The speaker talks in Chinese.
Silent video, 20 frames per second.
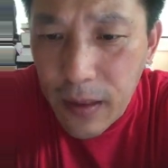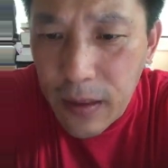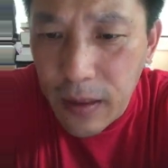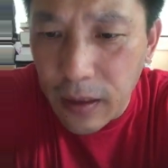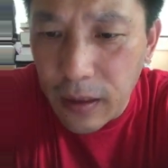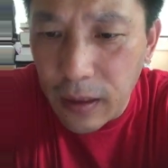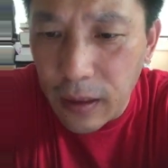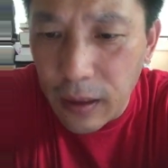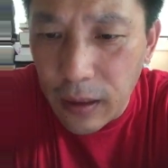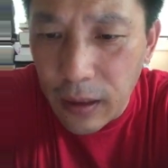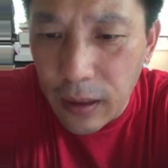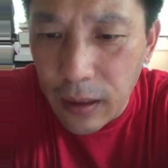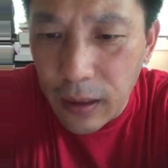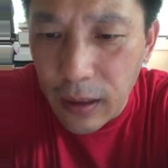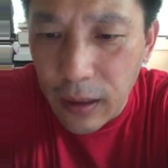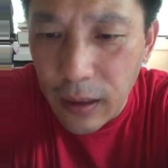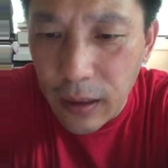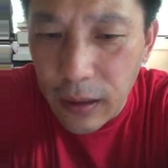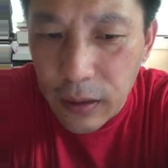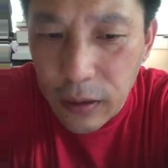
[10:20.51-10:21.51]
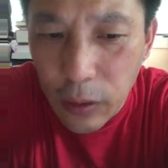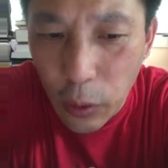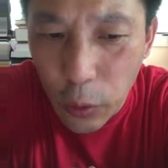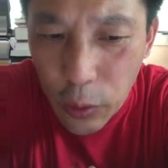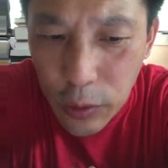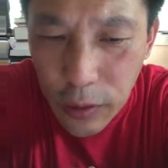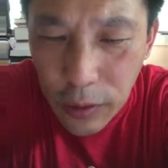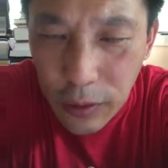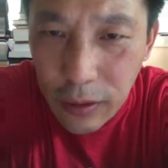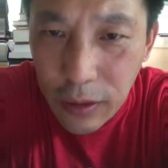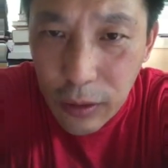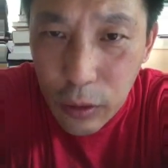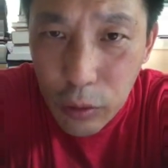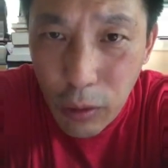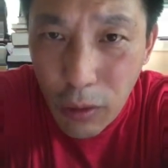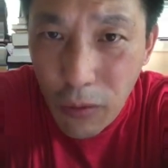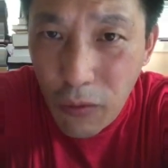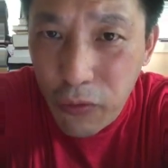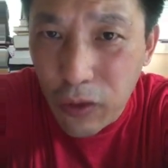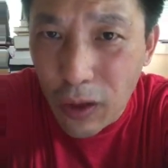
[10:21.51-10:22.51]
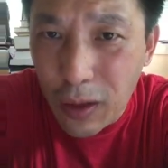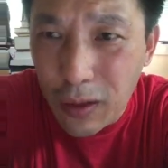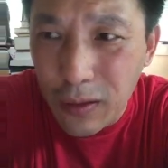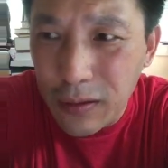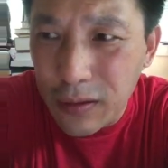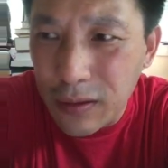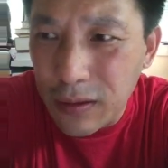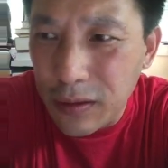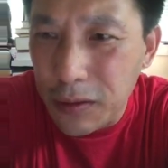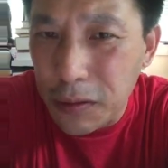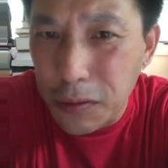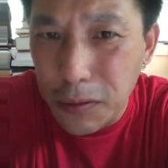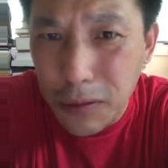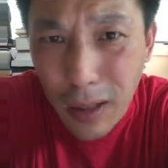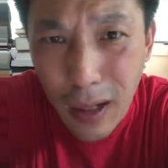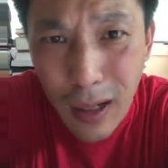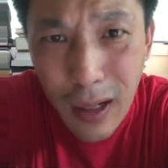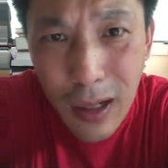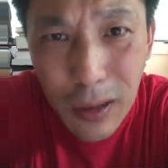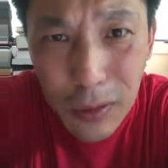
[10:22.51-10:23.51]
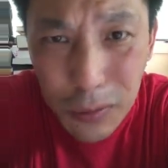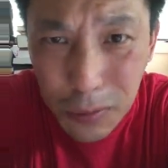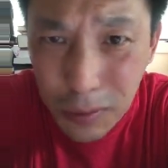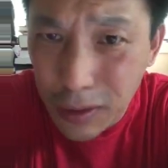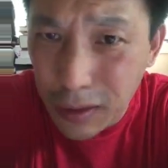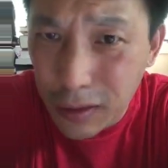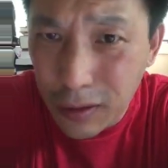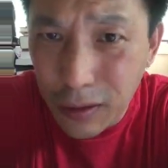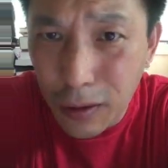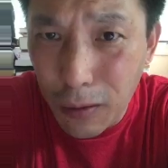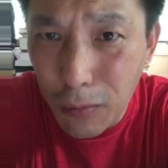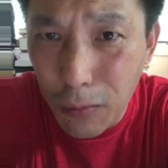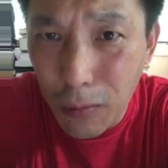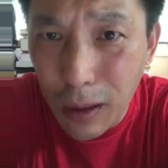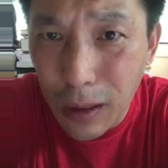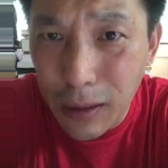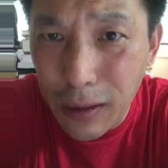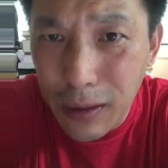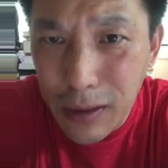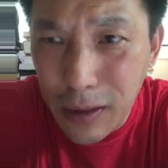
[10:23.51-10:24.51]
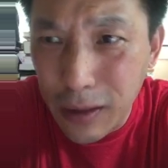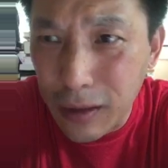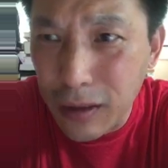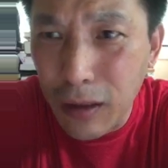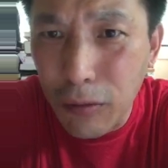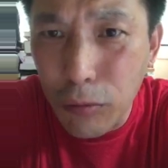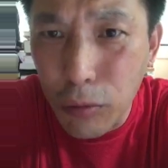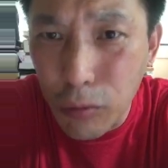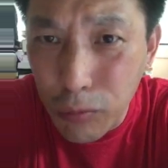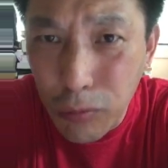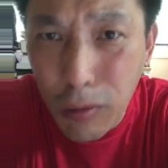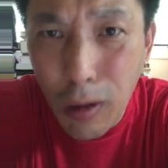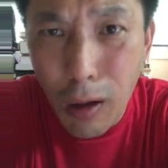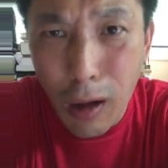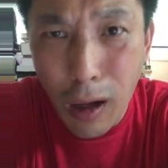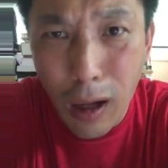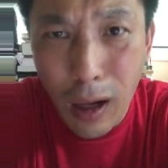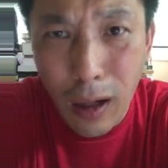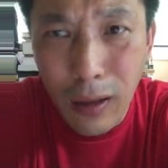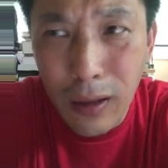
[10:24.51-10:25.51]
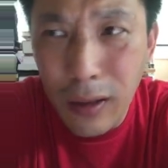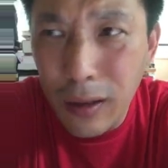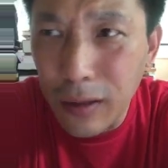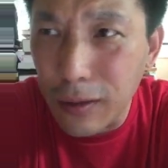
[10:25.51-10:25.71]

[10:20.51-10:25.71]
这个斗争的双方有太多的特务了，那是个特务窝啊！